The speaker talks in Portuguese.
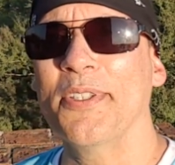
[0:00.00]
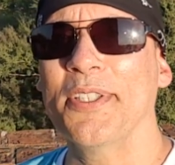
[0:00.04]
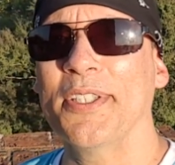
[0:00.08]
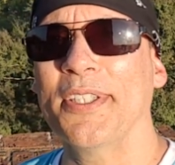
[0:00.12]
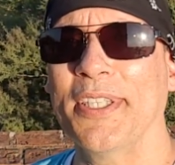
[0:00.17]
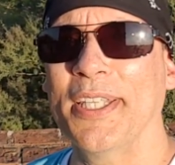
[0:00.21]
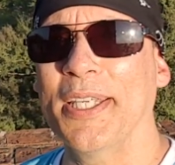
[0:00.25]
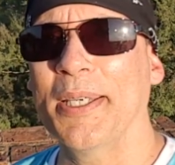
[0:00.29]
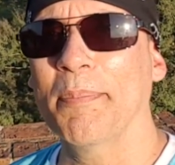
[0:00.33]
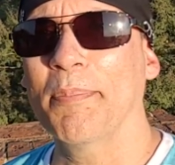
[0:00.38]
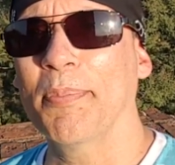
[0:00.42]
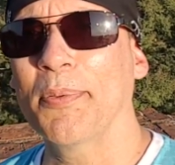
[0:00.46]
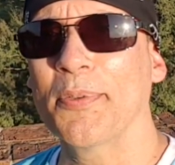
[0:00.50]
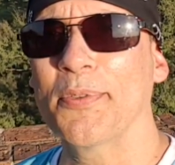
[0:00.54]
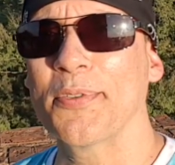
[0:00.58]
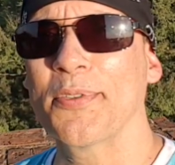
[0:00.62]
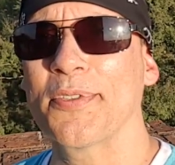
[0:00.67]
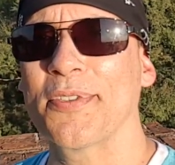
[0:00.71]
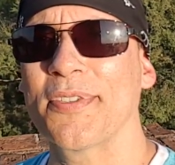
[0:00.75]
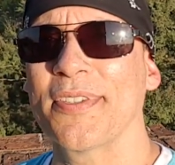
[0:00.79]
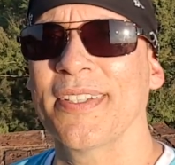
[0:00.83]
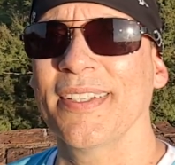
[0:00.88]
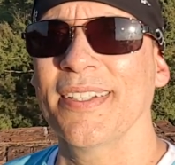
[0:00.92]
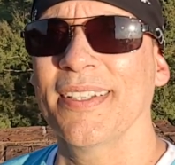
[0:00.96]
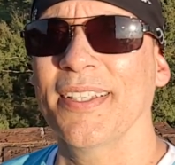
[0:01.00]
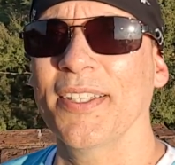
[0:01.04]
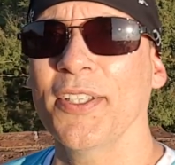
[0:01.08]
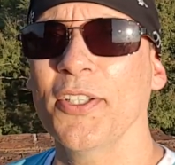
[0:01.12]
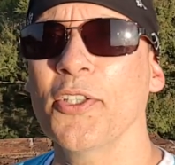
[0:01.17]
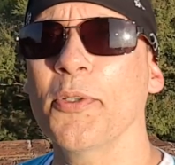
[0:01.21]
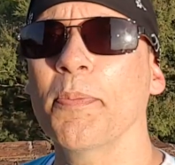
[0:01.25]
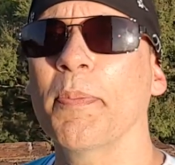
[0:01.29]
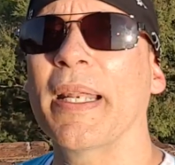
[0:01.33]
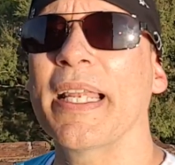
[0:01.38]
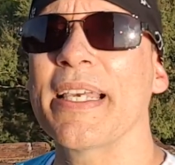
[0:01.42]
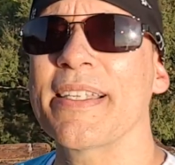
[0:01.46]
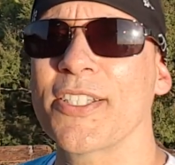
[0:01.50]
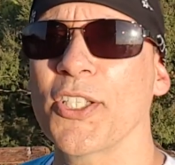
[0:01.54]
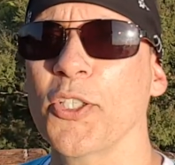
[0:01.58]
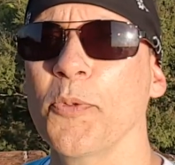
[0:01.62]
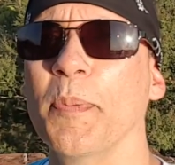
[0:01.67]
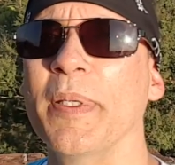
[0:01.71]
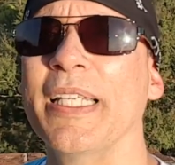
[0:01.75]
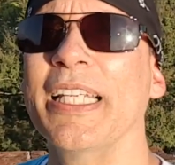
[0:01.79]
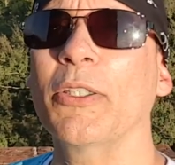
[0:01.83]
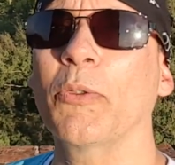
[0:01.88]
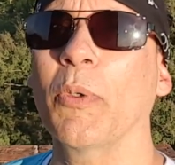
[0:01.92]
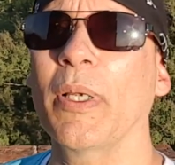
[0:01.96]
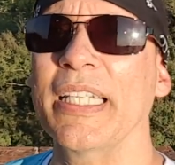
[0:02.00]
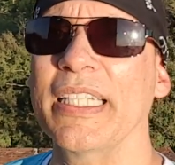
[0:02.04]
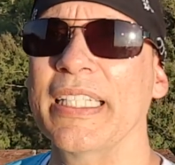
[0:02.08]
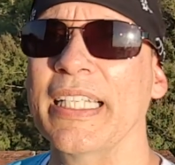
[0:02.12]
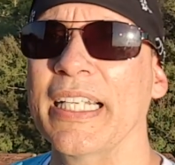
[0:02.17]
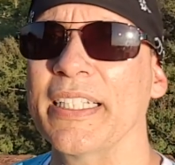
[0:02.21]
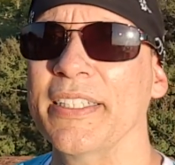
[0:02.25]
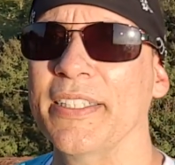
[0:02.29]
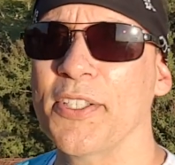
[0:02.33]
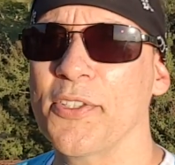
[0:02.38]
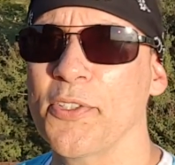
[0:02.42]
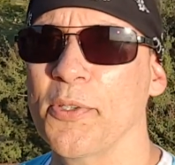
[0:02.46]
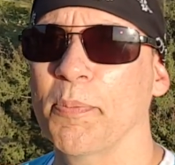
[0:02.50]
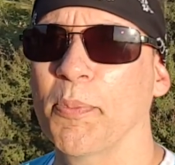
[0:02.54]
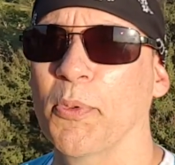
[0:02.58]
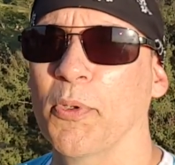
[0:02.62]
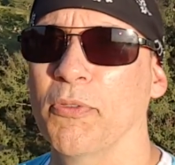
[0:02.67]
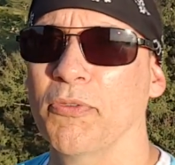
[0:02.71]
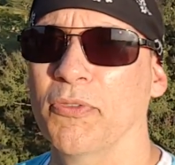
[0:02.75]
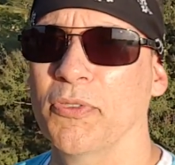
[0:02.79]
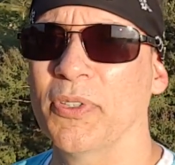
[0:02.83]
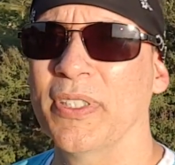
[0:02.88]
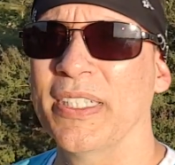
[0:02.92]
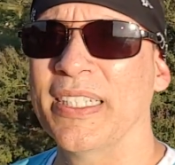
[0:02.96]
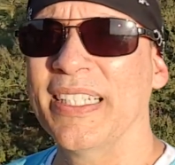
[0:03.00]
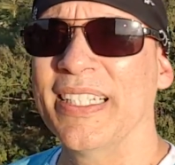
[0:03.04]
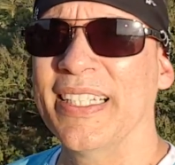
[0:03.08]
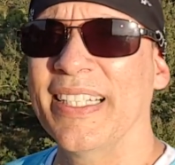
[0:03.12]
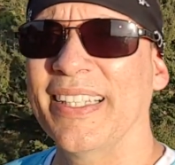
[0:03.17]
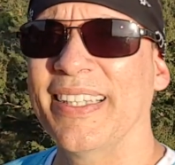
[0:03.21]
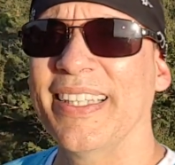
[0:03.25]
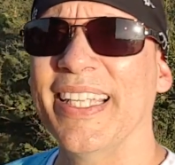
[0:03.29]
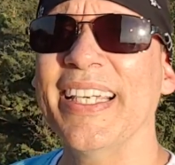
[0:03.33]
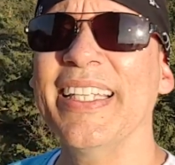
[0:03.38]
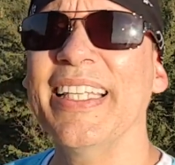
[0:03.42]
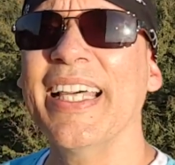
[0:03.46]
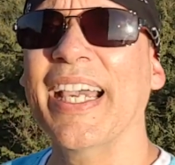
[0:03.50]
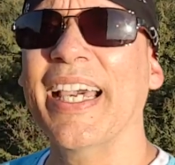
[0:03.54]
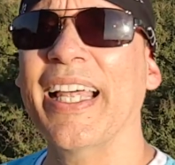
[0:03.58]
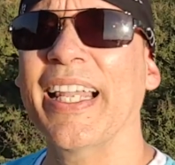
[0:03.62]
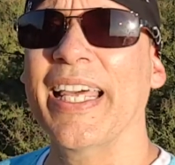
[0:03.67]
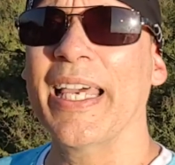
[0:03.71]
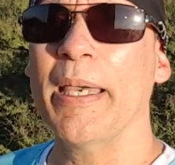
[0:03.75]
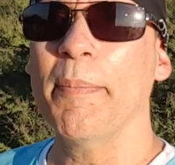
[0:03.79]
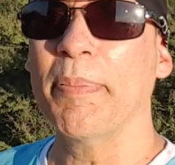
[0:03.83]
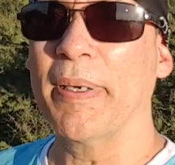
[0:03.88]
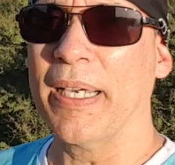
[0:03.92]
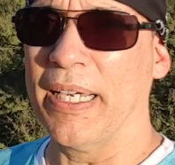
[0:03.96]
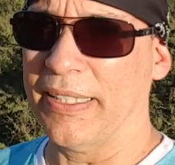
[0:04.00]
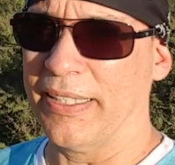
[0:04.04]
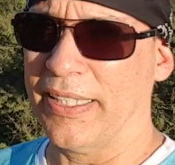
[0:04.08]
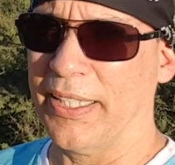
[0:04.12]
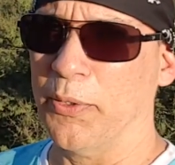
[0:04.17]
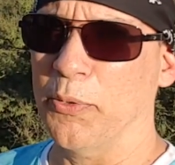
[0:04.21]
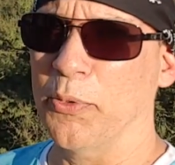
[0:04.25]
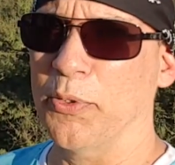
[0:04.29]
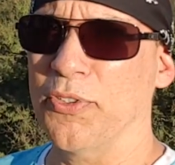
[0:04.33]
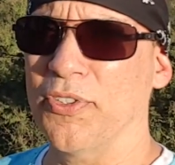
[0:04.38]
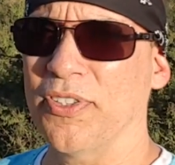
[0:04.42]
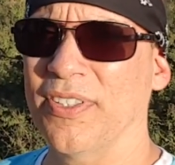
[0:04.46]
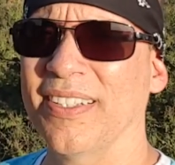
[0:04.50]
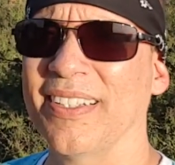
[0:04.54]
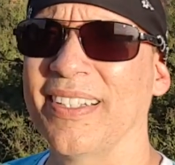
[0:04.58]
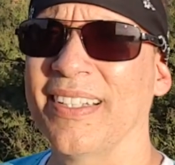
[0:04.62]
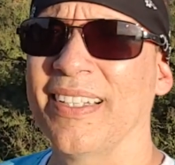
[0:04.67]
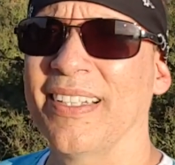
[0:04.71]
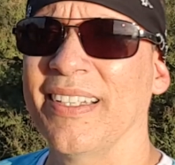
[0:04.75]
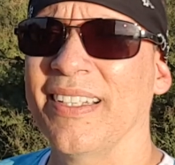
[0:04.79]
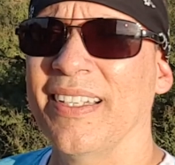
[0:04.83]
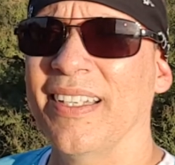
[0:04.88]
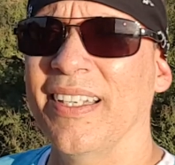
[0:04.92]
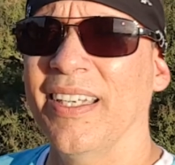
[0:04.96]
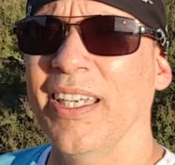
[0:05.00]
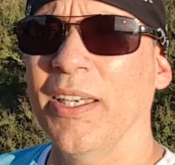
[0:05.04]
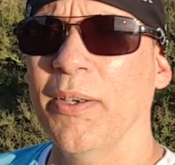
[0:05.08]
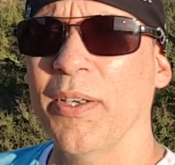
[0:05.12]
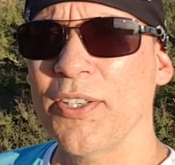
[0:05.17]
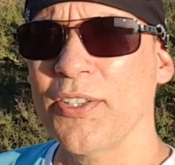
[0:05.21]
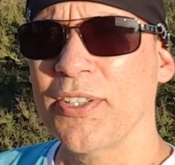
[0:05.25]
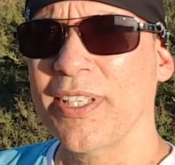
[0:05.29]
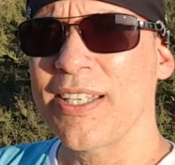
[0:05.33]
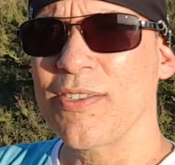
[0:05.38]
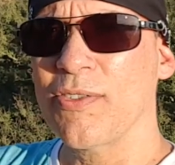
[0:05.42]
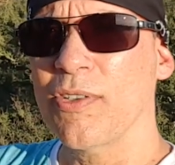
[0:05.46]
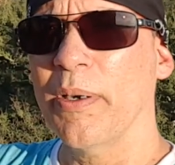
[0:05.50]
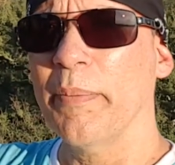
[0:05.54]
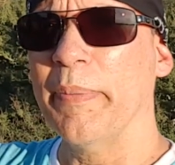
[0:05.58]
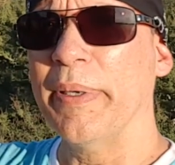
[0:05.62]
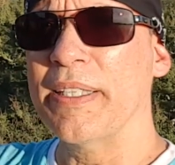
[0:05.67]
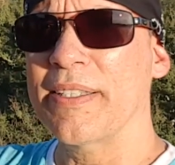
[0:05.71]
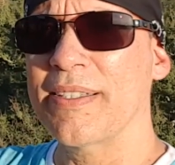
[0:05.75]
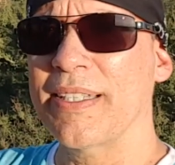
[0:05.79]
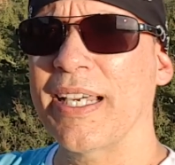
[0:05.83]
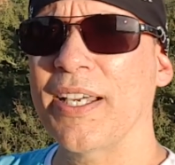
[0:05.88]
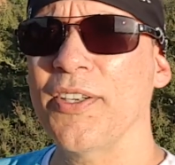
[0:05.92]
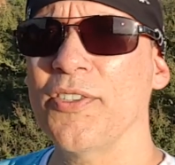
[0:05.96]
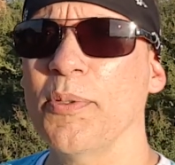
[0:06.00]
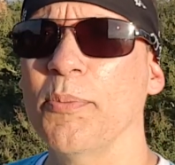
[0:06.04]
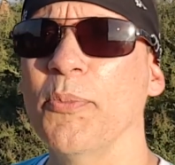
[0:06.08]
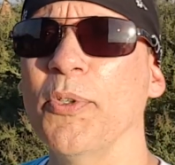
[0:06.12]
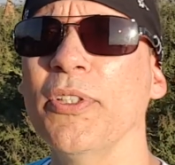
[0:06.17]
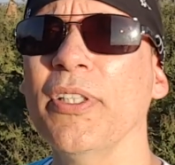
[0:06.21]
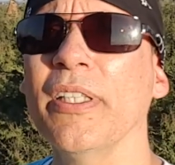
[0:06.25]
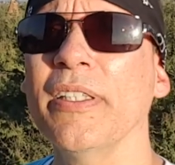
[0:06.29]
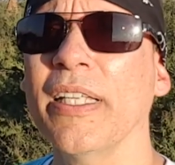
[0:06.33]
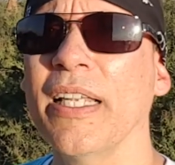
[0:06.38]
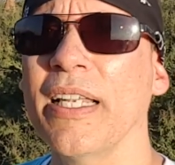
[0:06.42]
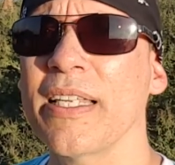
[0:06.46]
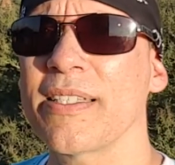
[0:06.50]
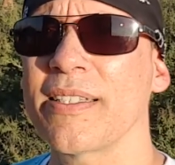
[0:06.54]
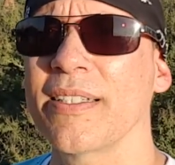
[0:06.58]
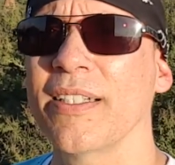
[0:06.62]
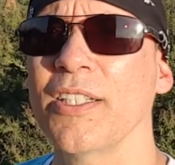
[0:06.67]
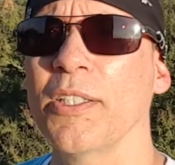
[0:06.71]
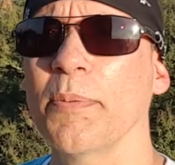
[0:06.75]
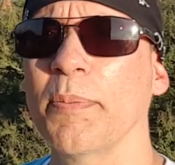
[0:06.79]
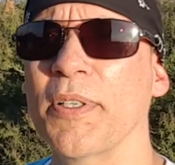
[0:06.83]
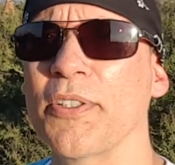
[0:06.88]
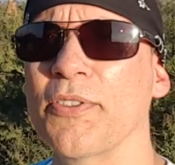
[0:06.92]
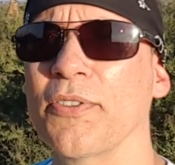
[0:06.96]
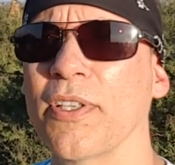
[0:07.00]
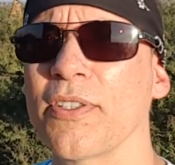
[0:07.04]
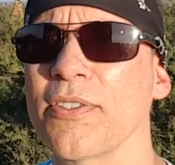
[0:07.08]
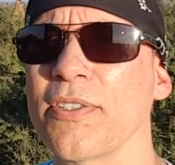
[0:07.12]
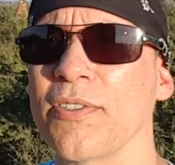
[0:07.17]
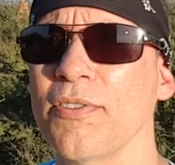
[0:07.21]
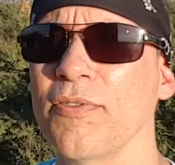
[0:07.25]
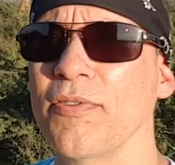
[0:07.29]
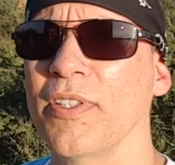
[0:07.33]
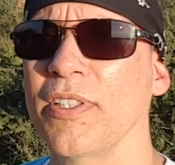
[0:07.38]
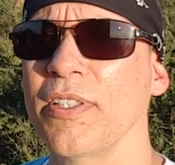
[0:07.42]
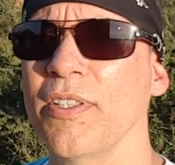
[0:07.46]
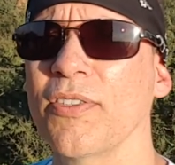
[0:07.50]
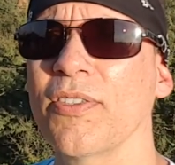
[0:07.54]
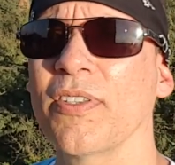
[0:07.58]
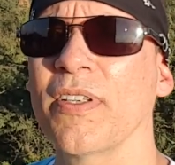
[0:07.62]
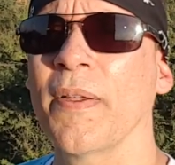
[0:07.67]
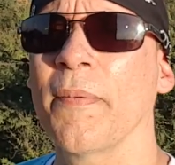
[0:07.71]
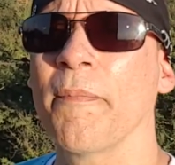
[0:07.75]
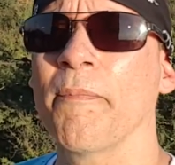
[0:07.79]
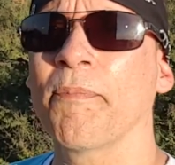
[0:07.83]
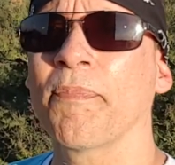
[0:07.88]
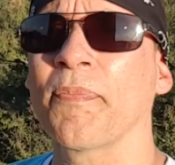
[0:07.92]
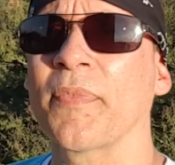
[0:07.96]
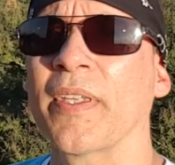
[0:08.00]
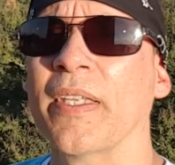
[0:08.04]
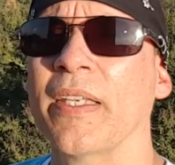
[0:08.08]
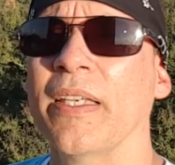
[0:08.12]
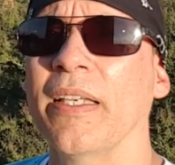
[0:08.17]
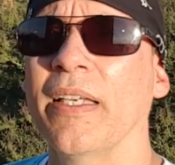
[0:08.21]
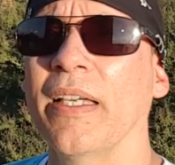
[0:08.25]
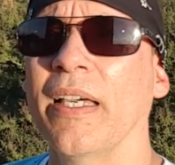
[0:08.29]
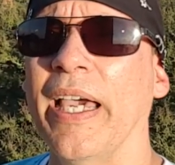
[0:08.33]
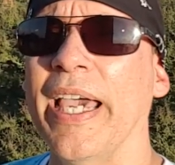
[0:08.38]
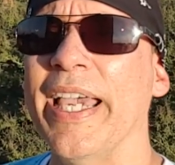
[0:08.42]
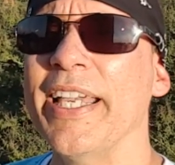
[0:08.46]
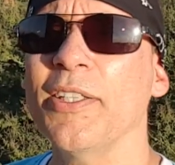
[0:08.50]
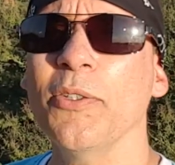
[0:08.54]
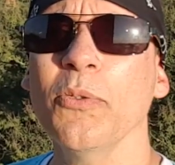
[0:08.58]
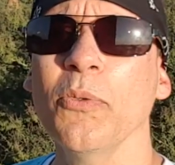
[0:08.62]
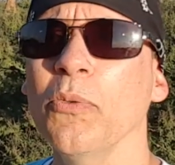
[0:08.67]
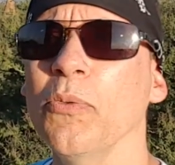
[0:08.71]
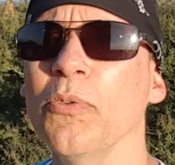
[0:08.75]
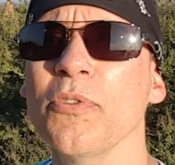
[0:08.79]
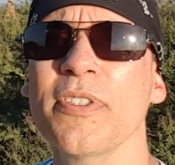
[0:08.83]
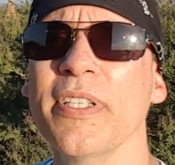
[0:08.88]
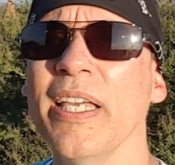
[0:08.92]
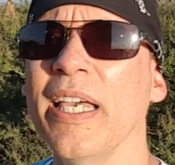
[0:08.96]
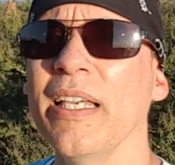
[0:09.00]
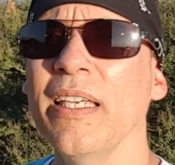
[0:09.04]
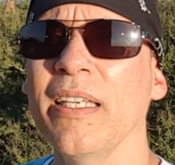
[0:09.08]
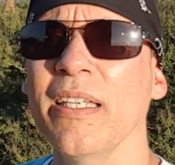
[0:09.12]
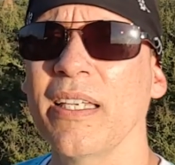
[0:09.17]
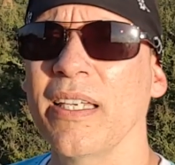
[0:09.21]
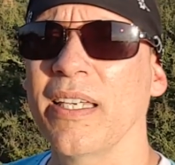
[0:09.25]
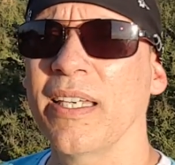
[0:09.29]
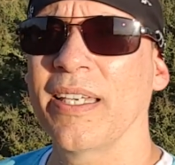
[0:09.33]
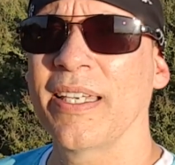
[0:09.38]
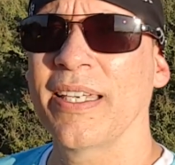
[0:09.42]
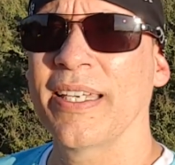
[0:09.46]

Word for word: de templos que expressa a espiritualidade desse povo, desde aquela época até hoje. Eu acho que essa é uma mensagem muito interessante para as nossas vidas. A gente não consegue